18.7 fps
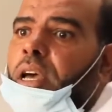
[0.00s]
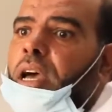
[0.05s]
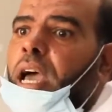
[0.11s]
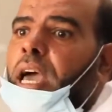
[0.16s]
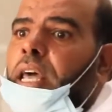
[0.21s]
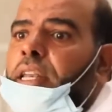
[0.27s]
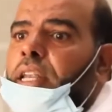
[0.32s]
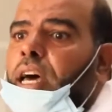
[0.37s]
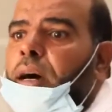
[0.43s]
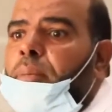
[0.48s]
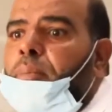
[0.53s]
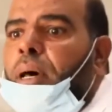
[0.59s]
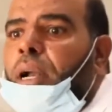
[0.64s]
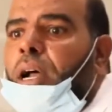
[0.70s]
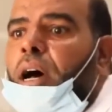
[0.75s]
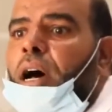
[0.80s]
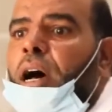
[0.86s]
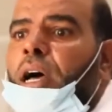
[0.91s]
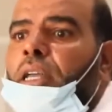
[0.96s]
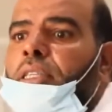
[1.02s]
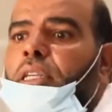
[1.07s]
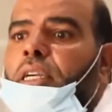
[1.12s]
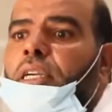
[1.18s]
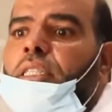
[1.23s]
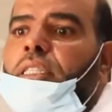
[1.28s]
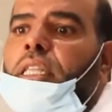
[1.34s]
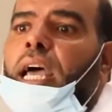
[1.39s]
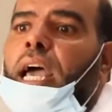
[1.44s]
عن أمراض
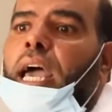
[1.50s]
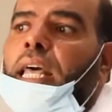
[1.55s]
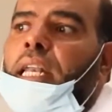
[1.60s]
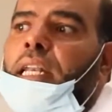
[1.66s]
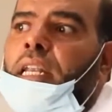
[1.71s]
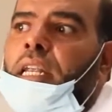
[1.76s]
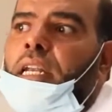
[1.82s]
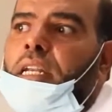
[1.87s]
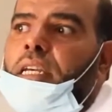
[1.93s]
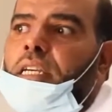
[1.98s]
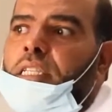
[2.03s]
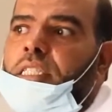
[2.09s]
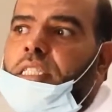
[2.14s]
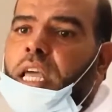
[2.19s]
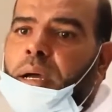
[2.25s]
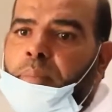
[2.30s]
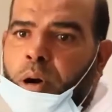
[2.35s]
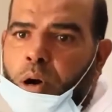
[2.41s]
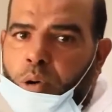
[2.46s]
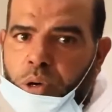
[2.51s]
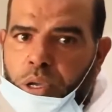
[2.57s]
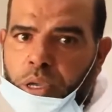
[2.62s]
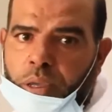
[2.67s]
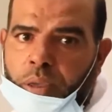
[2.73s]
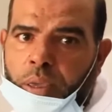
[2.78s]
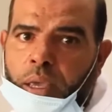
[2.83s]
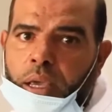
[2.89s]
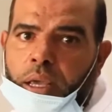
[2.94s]
التحلل الدموي